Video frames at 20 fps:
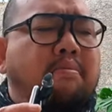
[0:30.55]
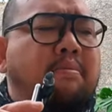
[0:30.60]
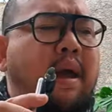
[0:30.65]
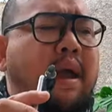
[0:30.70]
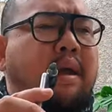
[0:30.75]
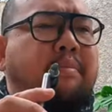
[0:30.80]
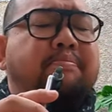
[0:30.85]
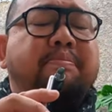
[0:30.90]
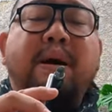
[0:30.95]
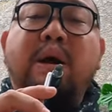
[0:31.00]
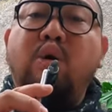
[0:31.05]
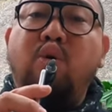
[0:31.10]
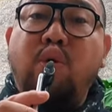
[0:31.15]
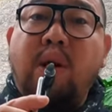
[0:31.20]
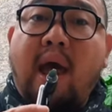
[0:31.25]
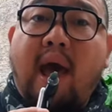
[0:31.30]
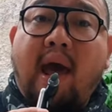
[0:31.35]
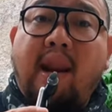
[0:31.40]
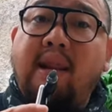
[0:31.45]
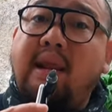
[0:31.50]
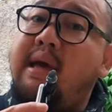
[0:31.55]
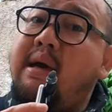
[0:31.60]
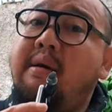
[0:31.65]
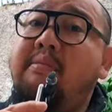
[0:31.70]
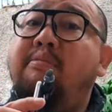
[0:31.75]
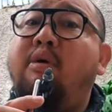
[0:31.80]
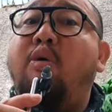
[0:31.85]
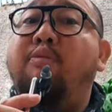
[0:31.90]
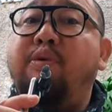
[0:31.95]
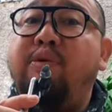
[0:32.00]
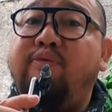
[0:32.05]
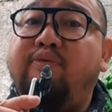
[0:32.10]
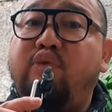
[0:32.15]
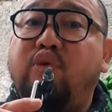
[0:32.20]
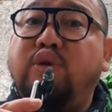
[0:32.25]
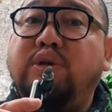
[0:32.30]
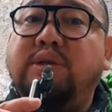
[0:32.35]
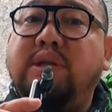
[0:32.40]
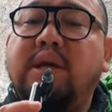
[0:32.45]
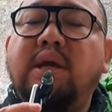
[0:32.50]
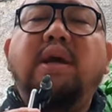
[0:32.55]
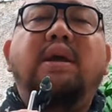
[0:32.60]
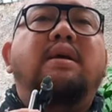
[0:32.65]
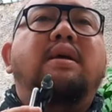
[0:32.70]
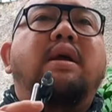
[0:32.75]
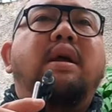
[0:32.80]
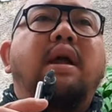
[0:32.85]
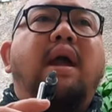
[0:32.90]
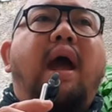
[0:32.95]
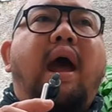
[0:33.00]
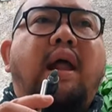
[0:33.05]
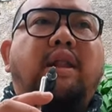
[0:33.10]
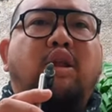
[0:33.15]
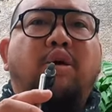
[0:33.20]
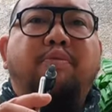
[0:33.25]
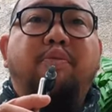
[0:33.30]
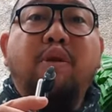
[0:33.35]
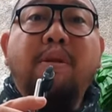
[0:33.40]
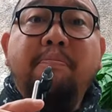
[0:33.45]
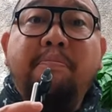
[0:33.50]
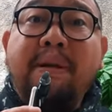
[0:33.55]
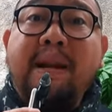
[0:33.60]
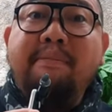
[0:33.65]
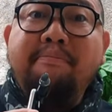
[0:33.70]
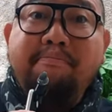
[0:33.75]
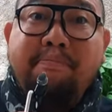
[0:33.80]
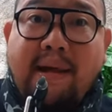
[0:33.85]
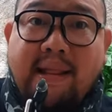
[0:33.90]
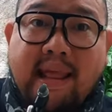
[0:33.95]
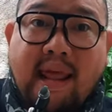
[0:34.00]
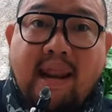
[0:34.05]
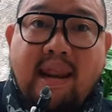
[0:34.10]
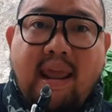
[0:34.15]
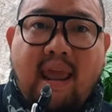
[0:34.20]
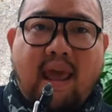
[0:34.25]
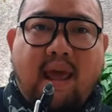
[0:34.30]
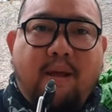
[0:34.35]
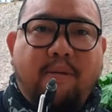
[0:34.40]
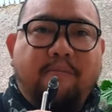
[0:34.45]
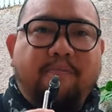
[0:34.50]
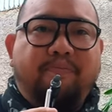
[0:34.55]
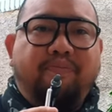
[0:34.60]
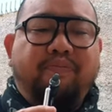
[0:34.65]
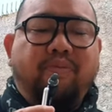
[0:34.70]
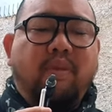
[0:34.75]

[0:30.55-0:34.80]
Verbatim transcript: Baik penggunaannya maupun fungsi Ataupun penempatannya